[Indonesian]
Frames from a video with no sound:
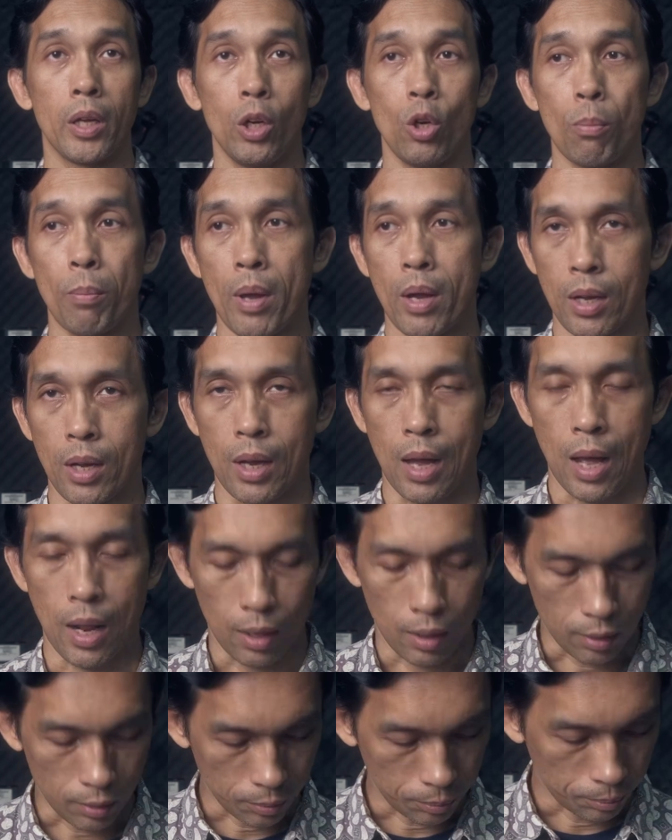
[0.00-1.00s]
hidup yang
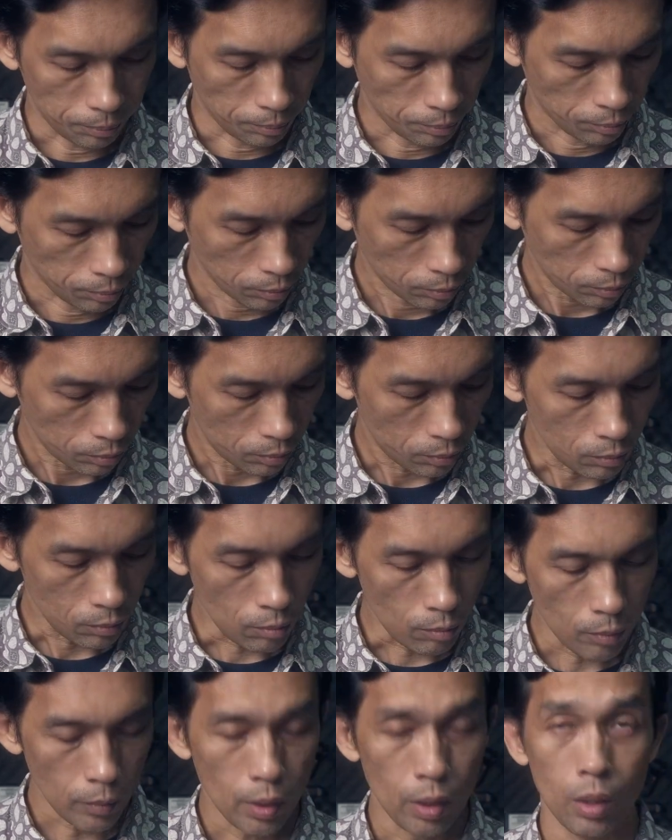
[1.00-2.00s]
kekal.
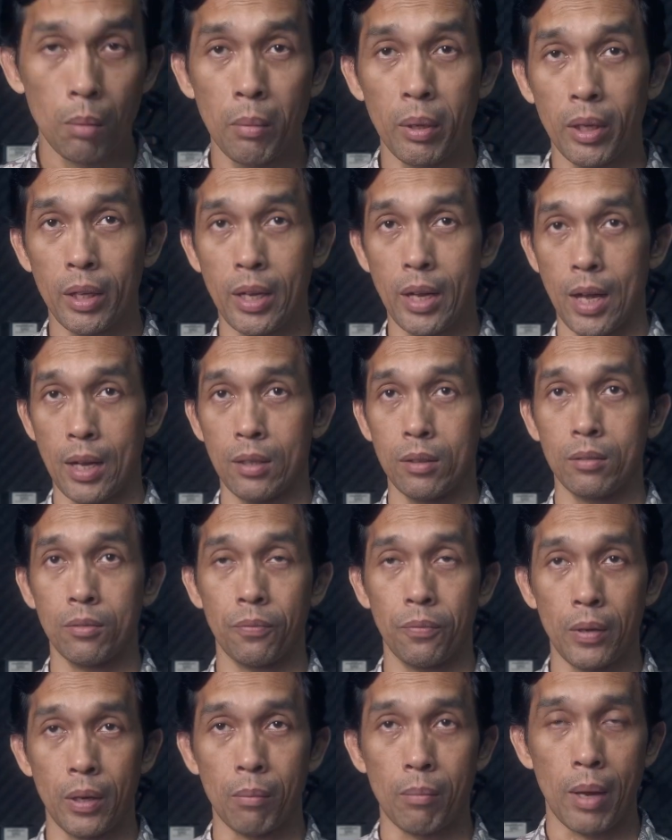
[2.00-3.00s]
Demikian
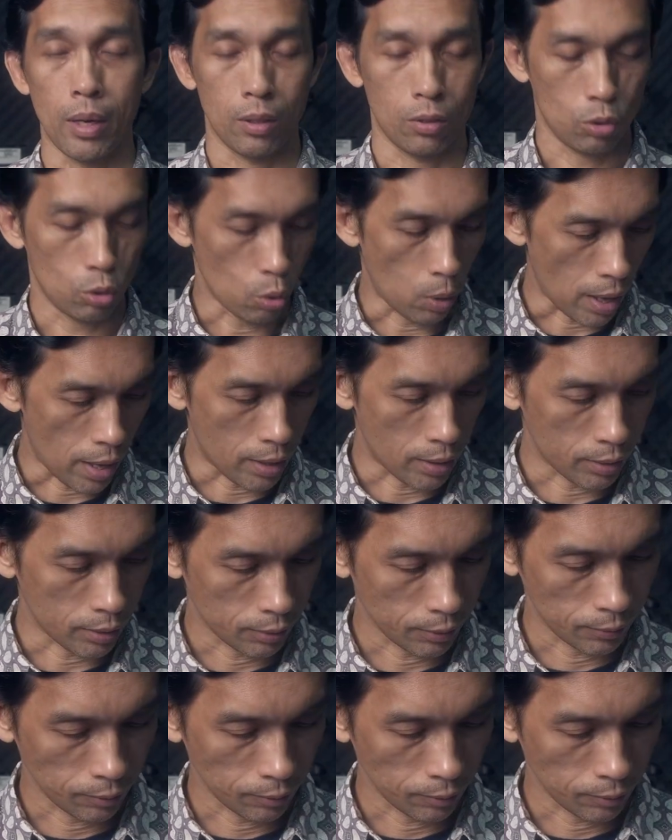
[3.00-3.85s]
firman Tuhan.